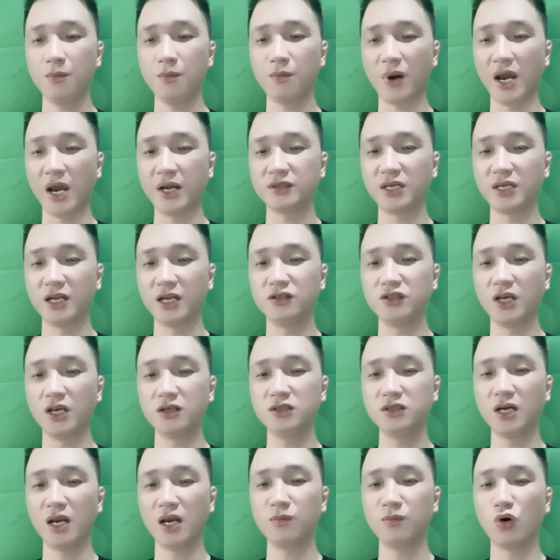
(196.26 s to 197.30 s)
Mà trên
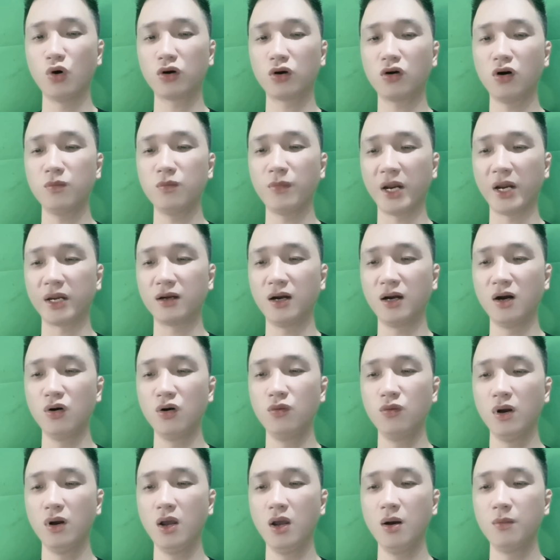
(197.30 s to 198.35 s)
chiến trận một con bạch
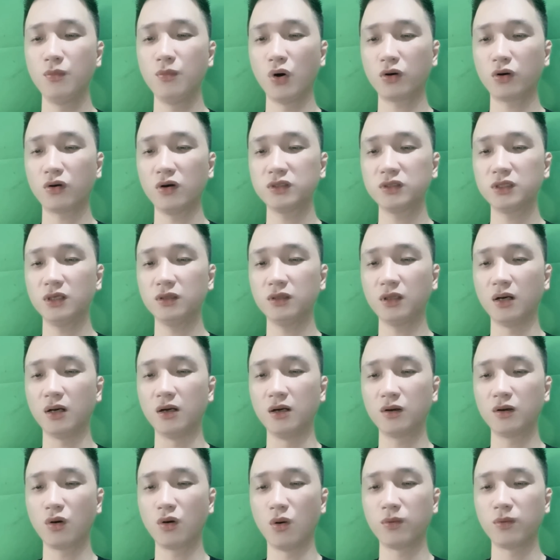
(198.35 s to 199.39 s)
ngưu một con sư
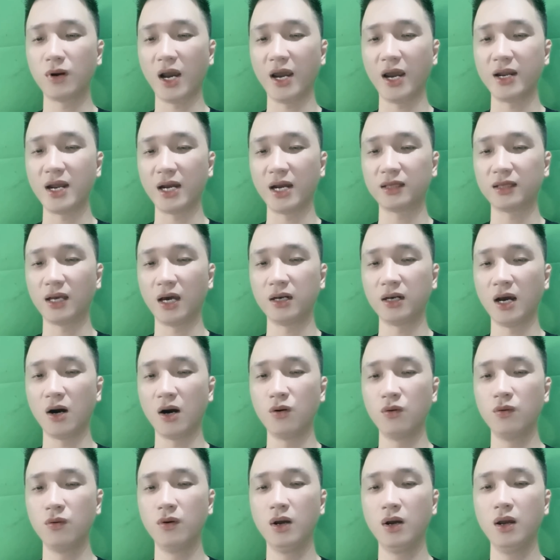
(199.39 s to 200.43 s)
tử cùng hai đại thần
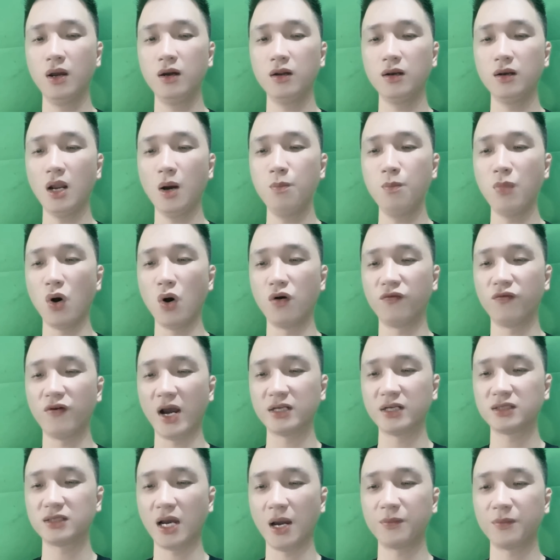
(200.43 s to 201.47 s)
hầu, đâm bổ
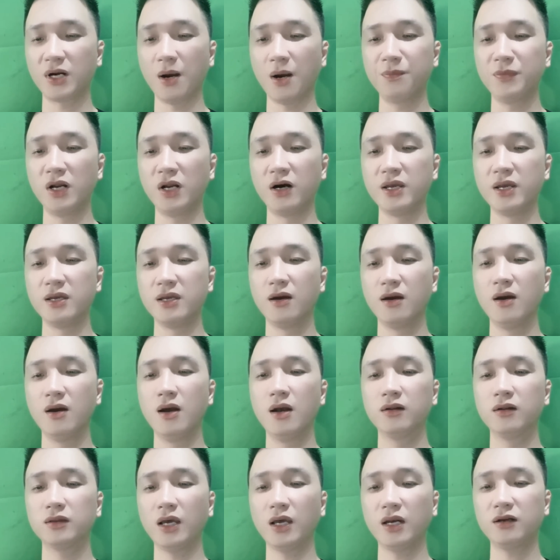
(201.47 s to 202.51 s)
vài chạm khắp nơi,
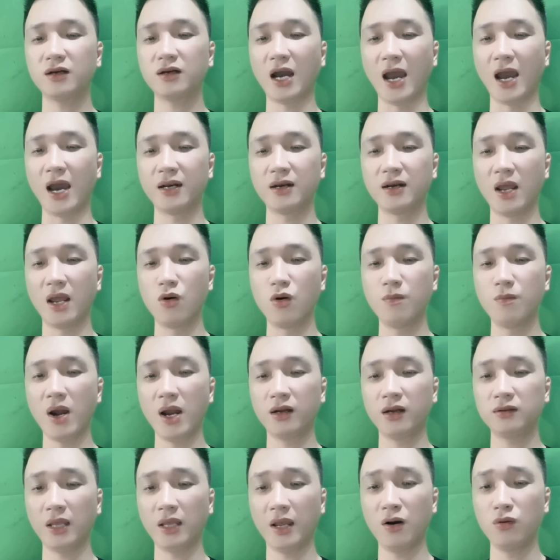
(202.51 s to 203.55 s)
tất cả đều
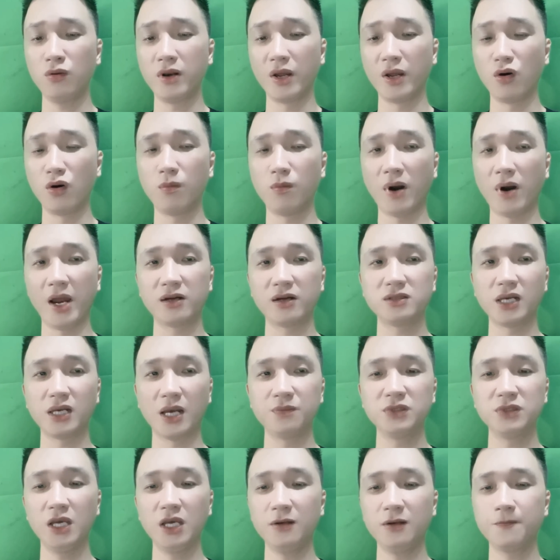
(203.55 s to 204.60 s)
mang theo liều mạng
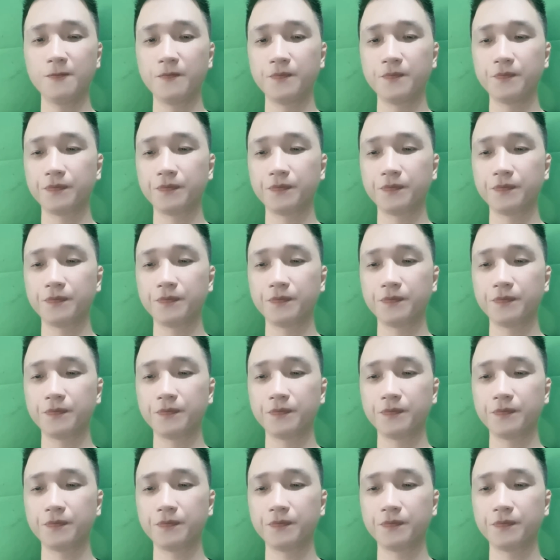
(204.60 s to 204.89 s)
chém giết.